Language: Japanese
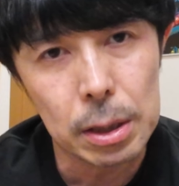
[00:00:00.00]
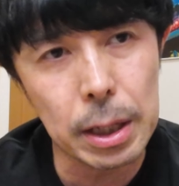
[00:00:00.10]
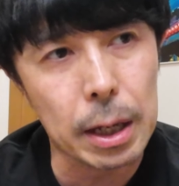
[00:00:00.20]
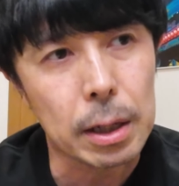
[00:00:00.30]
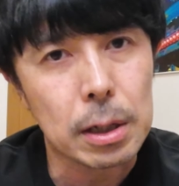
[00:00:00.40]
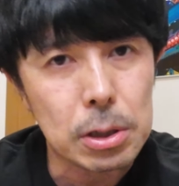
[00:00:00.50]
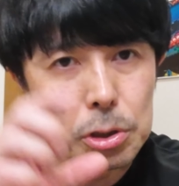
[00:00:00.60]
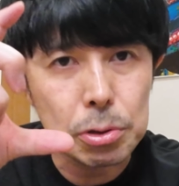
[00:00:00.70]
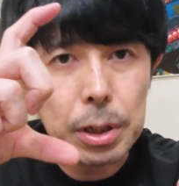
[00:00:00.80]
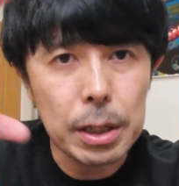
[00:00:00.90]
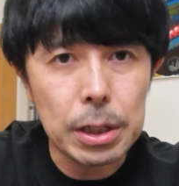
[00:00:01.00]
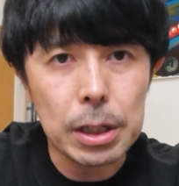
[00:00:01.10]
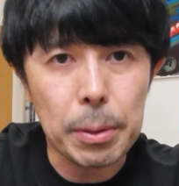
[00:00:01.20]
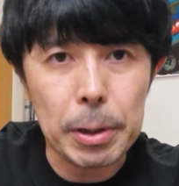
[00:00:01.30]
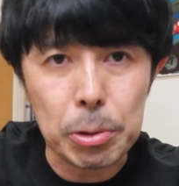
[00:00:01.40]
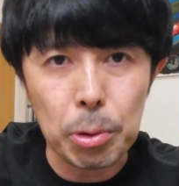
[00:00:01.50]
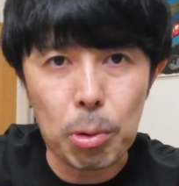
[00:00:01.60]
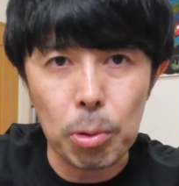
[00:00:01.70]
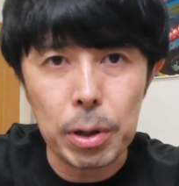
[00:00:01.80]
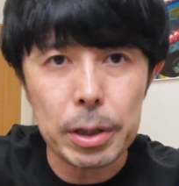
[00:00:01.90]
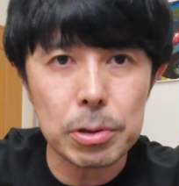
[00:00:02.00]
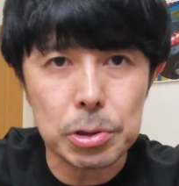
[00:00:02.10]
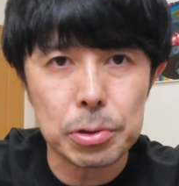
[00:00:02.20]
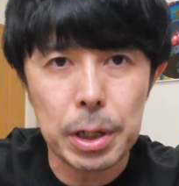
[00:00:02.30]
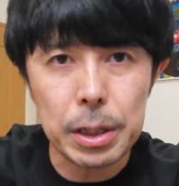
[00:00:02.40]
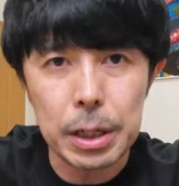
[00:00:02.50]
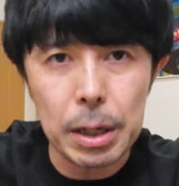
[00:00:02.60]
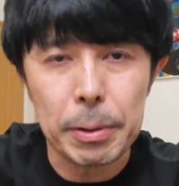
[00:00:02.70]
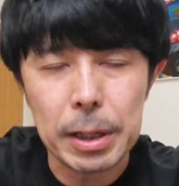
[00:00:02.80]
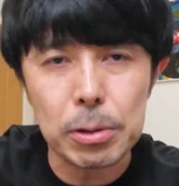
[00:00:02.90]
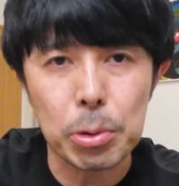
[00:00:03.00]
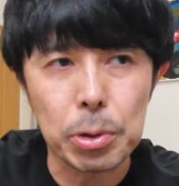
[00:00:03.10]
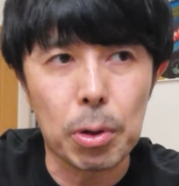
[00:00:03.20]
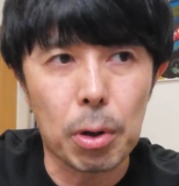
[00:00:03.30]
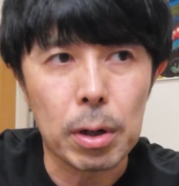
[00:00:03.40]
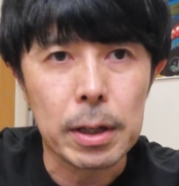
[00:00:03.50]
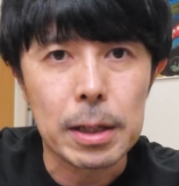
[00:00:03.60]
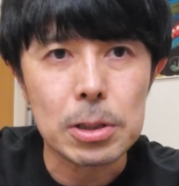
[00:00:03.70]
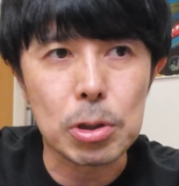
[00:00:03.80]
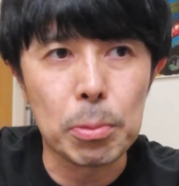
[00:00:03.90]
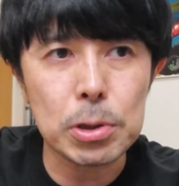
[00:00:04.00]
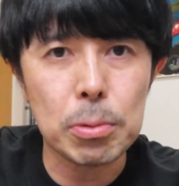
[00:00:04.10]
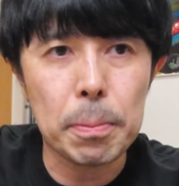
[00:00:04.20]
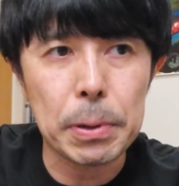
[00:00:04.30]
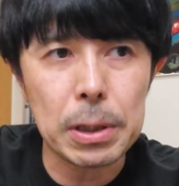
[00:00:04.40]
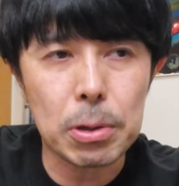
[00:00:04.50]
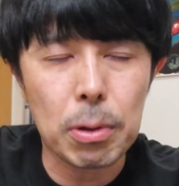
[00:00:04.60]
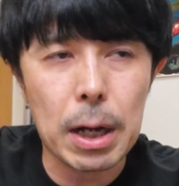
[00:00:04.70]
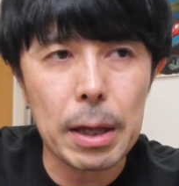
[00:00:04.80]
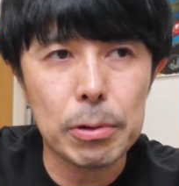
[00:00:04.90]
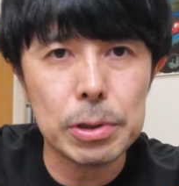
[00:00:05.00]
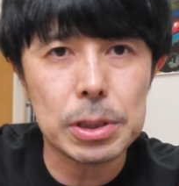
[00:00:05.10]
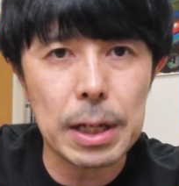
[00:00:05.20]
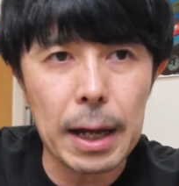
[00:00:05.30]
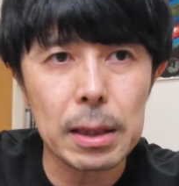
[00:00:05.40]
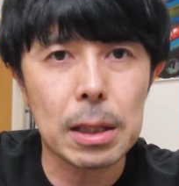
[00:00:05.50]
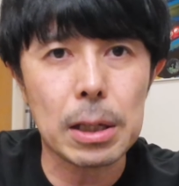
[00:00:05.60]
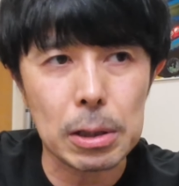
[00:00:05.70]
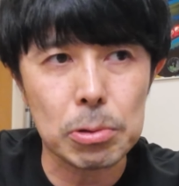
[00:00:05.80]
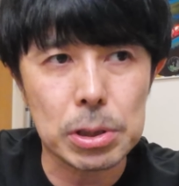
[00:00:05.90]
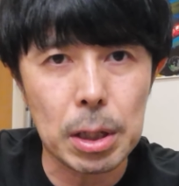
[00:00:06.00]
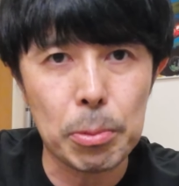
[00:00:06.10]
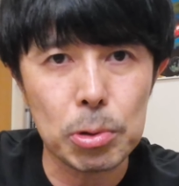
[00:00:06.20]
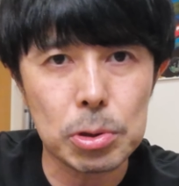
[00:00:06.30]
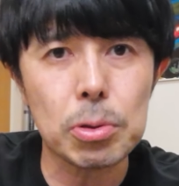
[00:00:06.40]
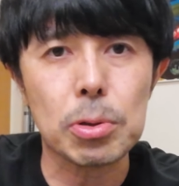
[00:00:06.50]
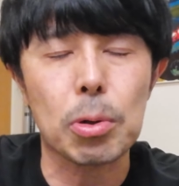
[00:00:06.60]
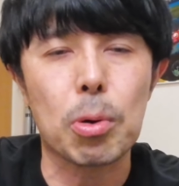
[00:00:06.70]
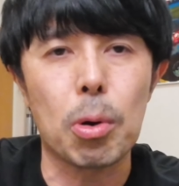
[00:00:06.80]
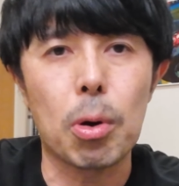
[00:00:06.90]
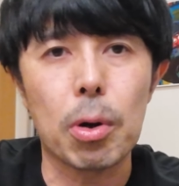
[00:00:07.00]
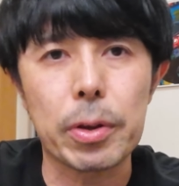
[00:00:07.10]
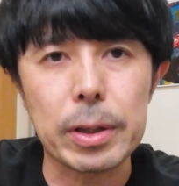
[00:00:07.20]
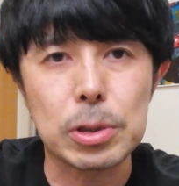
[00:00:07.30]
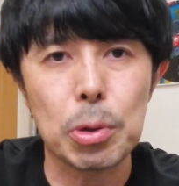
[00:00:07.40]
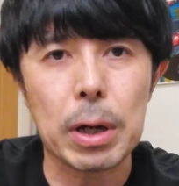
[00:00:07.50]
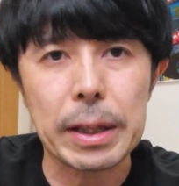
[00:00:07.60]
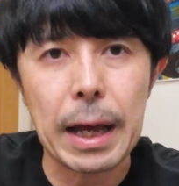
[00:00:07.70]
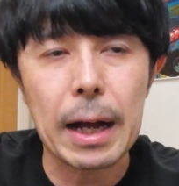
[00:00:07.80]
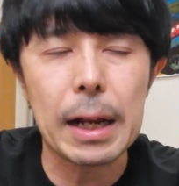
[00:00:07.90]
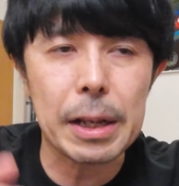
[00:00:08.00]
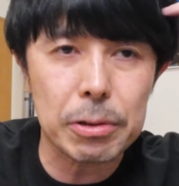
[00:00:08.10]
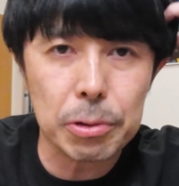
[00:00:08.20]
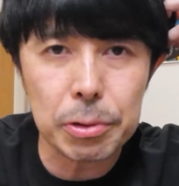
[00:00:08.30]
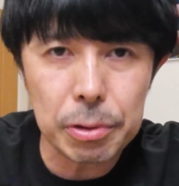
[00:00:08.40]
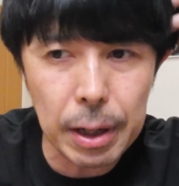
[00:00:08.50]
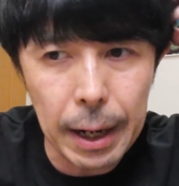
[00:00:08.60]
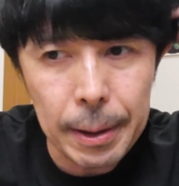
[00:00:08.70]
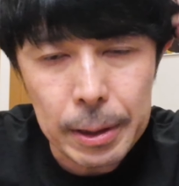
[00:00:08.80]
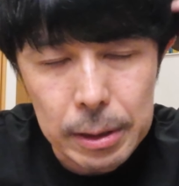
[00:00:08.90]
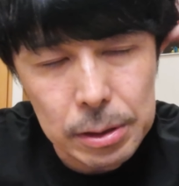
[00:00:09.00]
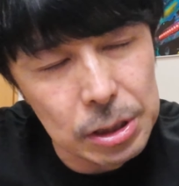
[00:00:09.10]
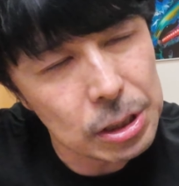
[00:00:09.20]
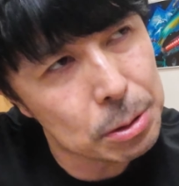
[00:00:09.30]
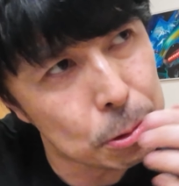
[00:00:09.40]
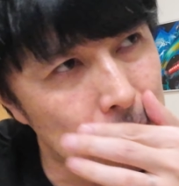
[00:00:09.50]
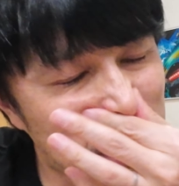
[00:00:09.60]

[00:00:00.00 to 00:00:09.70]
で周辺に行けば行くほどこの辺の周辺になればなるほどそもそもピントが F1 で合ってたとしてもちょっとこう像が流れるというかにじむと